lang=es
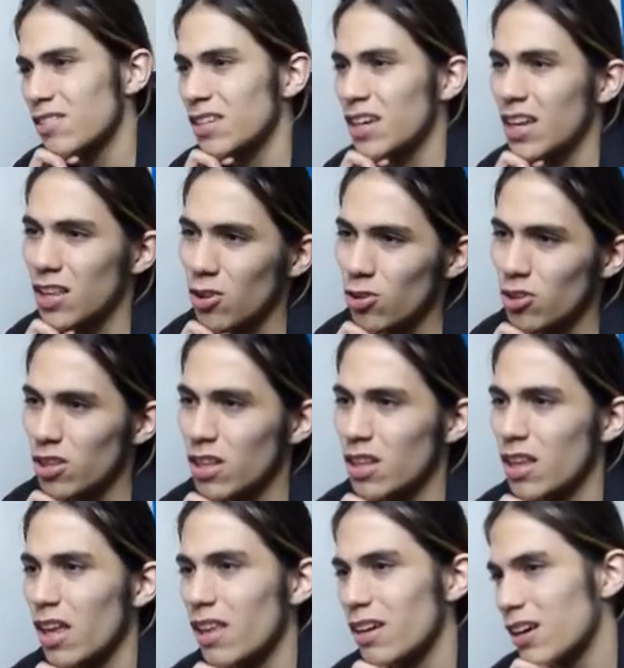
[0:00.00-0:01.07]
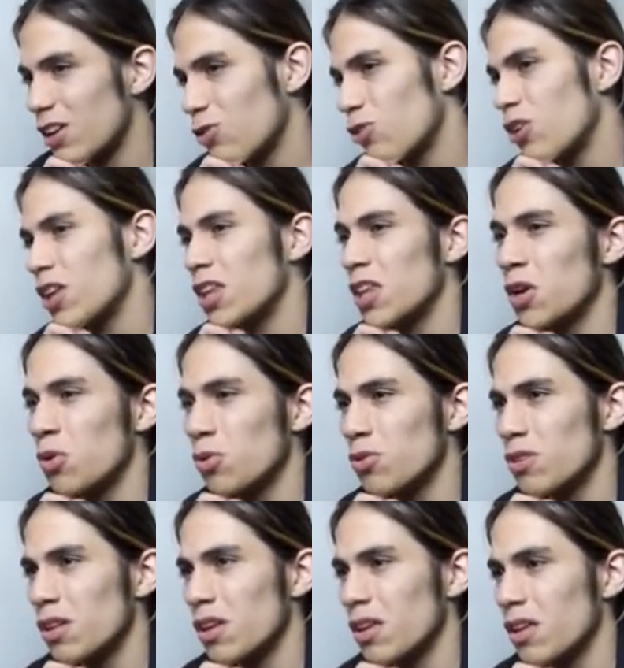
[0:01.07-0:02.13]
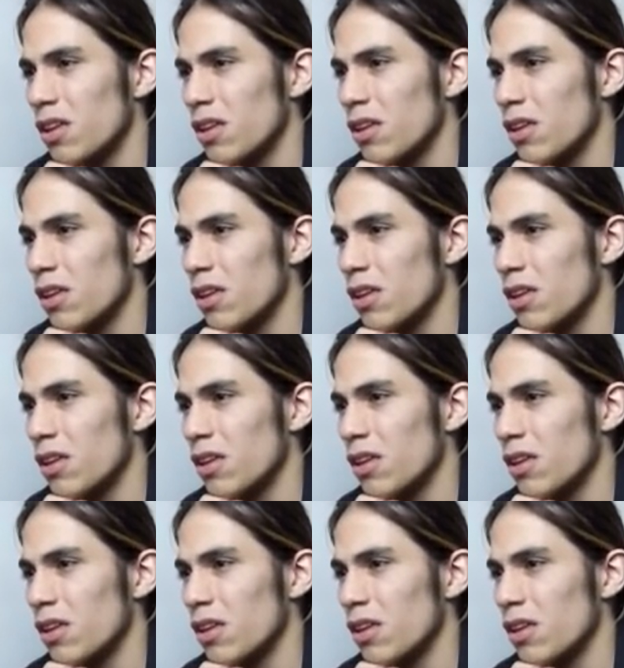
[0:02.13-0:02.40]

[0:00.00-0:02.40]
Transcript: Así que no tiene nada que no le disguste.